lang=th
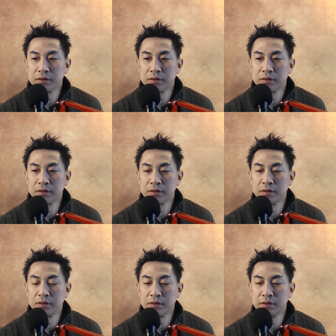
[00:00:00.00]

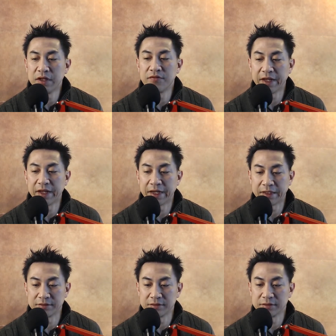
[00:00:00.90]
Netflix นะครับ
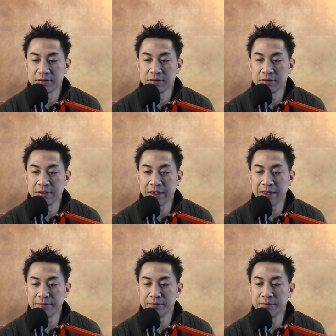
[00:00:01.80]

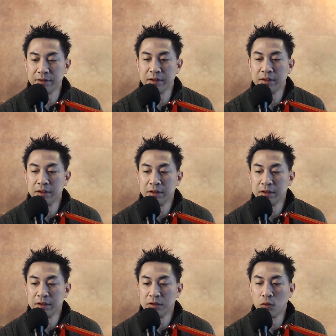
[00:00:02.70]
Uber
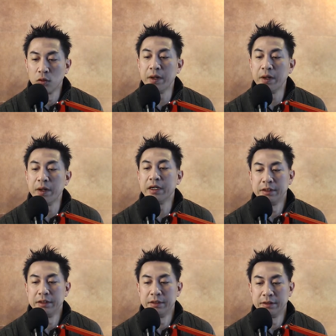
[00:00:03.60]

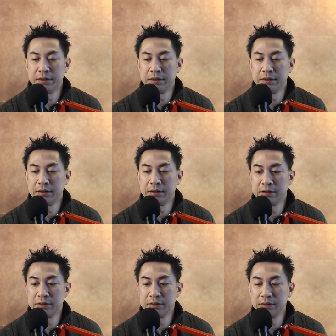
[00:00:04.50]
นะครับ
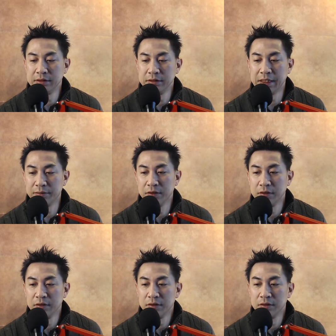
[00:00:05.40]

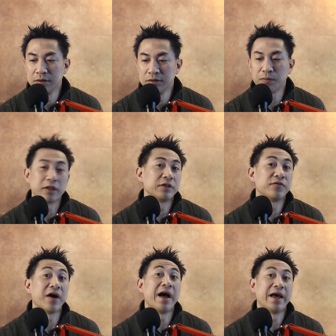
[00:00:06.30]
Spotify
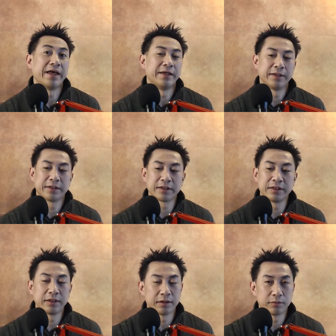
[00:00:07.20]
ก็คือ
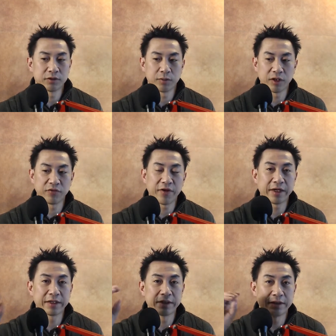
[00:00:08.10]
Spotify
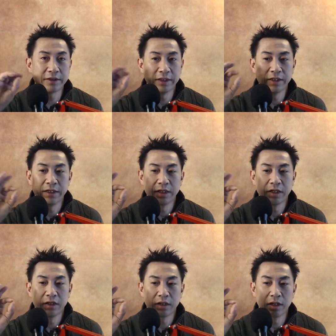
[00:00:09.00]
คือ
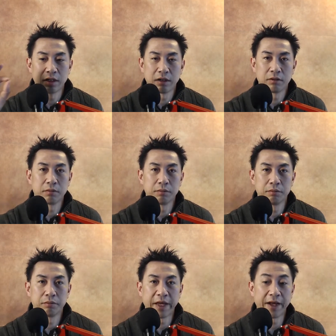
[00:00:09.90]
อ
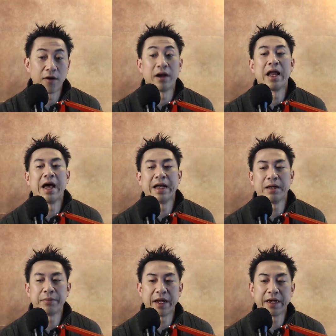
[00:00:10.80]
เพลงออนไลน์
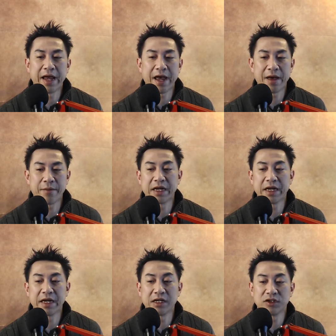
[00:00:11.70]
นะเพลงในแอปพลิเค
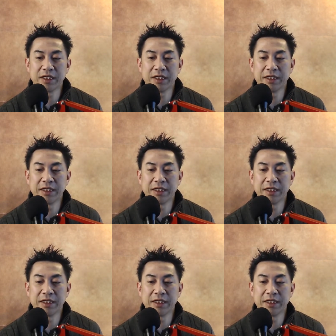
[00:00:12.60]
ชันนะครับ